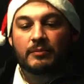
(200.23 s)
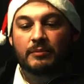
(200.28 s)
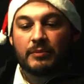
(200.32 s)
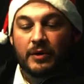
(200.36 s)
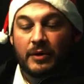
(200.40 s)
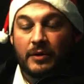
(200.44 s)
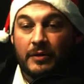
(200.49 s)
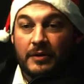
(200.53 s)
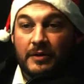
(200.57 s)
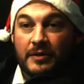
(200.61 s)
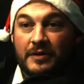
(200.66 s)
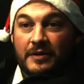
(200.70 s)

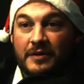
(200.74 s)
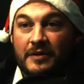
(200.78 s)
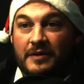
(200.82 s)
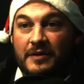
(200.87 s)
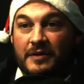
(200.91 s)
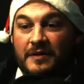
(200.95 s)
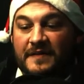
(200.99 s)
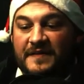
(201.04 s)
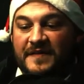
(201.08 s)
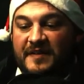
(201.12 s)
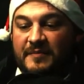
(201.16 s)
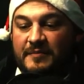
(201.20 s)
Bon,
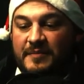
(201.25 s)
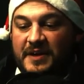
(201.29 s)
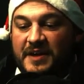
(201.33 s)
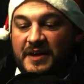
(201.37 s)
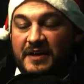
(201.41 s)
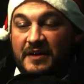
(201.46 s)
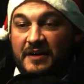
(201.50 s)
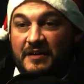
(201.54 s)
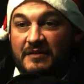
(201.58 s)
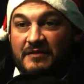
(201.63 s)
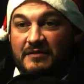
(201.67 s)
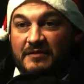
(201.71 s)
cette
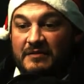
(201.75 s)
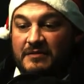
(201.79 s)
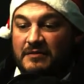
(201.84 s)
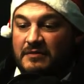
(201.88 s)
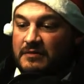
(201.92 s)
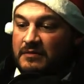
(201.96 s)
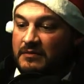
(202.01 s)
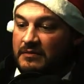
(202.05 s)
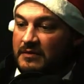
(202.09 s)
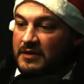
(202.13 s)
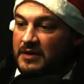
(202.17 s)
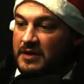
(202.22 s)
bière,
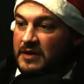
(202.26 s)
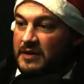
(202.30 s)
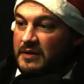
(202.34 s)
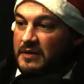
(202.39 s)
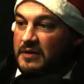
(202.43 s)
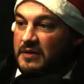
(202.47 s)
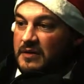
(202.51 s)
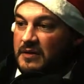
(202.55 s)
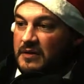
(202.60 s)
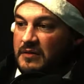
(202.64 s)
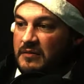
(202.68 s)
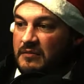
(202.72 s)

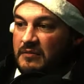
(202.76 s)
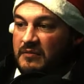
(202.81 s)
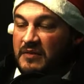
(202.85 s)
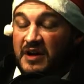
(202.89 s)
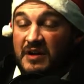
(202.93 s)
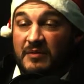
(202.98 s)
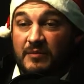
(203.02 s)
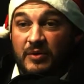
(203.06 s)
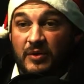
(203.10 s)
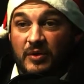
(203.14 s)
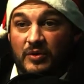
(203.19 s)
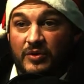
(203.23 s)

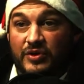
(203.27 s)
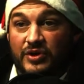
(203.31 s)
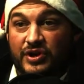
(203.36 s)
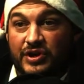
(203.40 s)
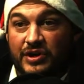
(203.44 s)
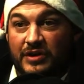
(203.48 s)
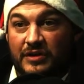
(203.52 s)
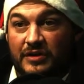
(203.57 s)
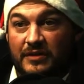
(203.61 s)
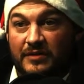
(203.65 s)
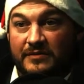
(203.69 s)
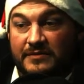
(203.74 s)
elle est blanche,
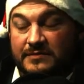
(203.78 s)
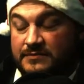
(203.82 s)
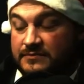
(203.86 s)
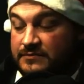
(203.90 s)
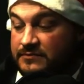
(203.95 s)
hein.